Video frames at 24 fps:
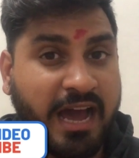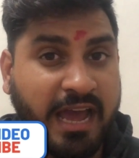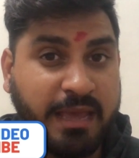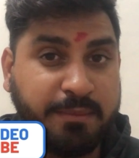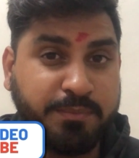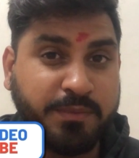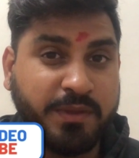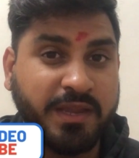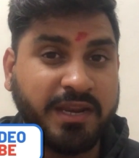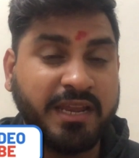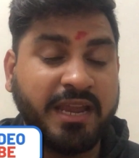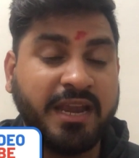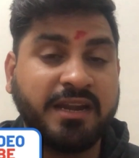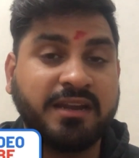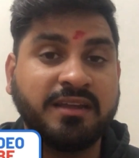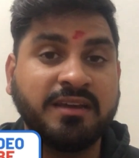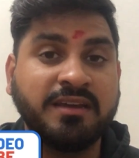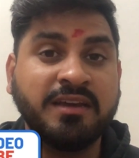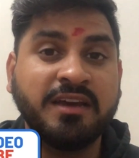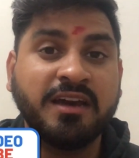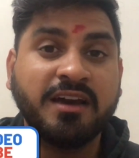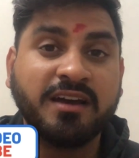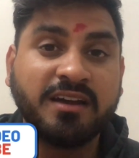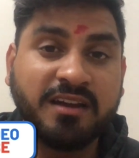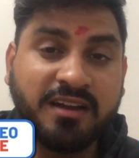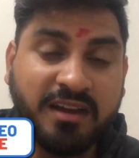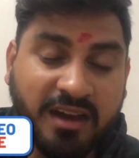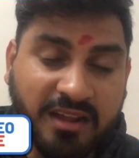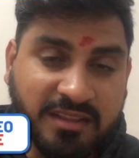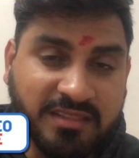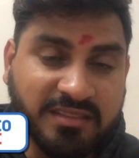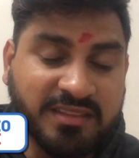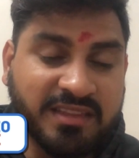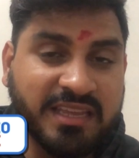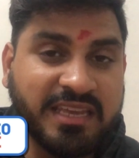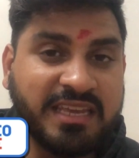हाइप क्रिएट
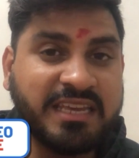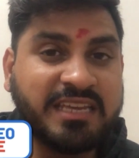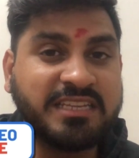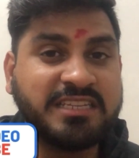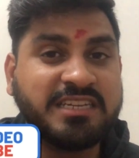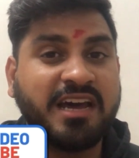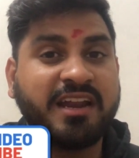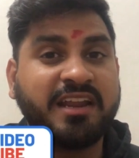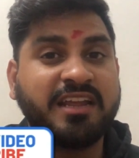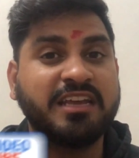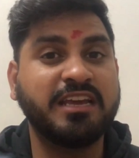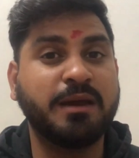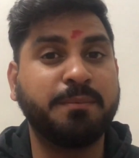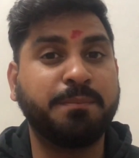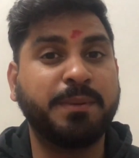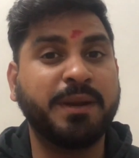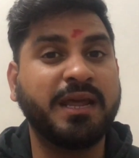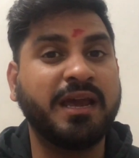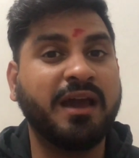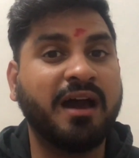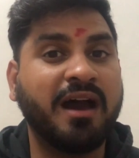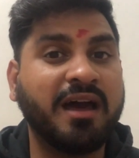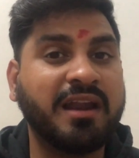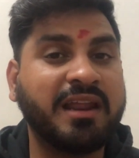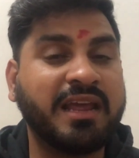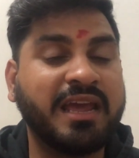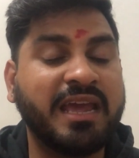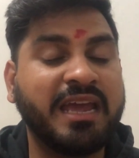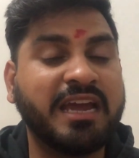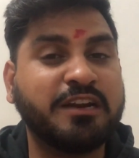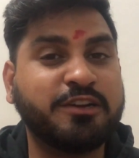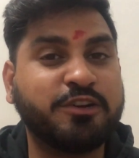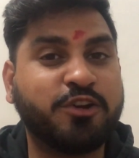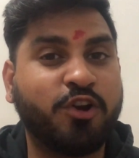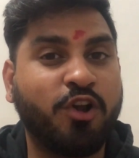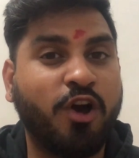करती ही जा रही है अपने हर
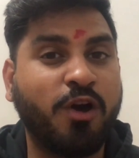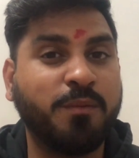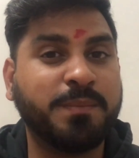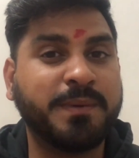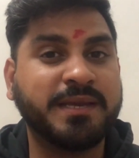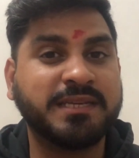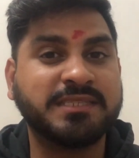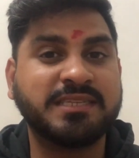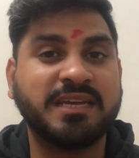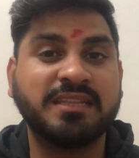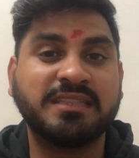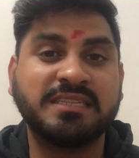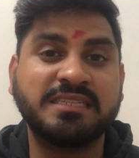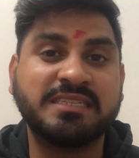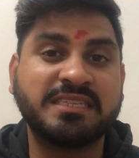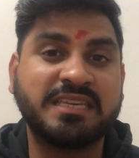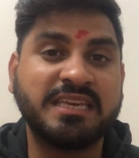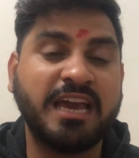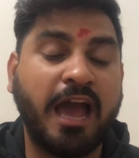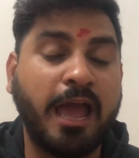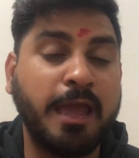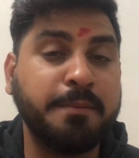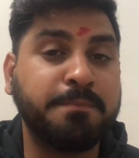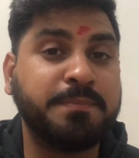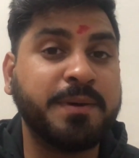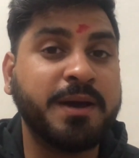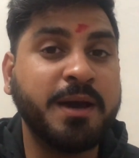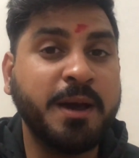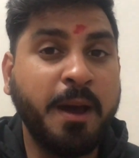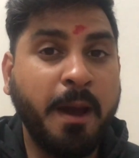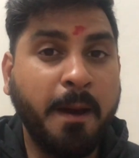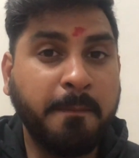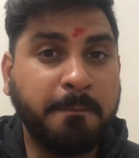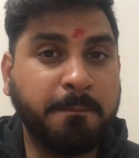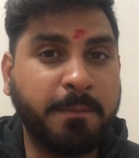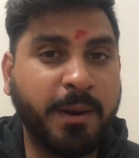एक ड्रॉप के साथ इसकी हाइप
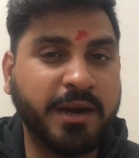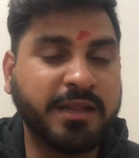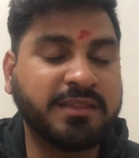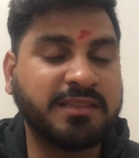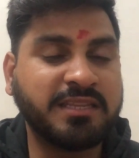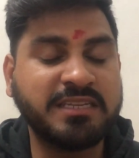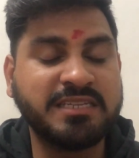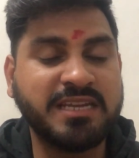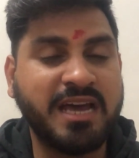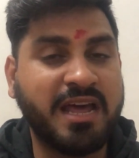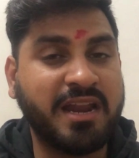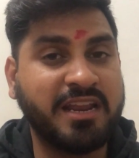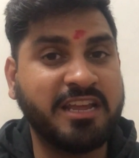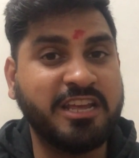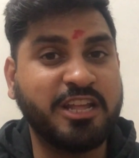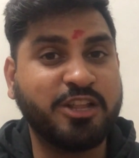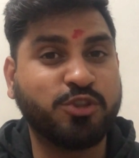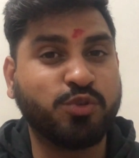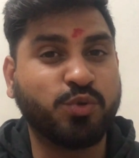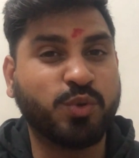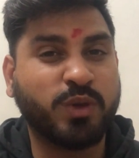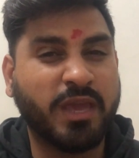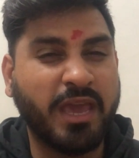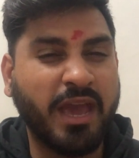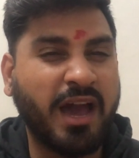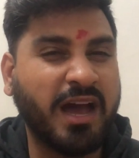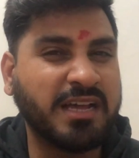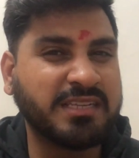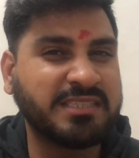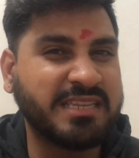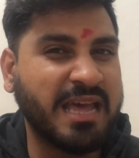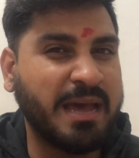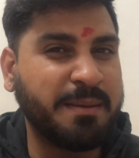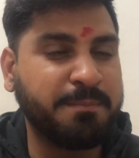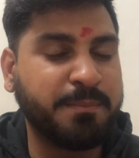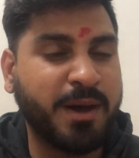बढ़ती जा रही है तो क्या
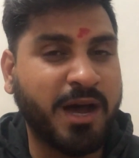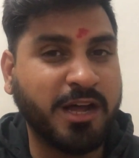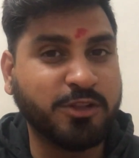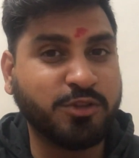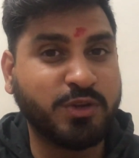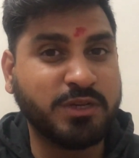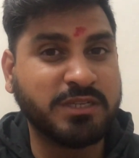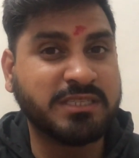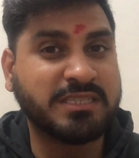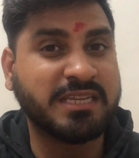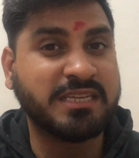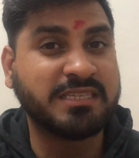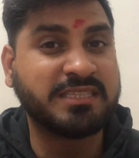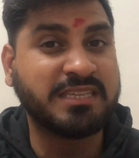सैम बहादुर इसके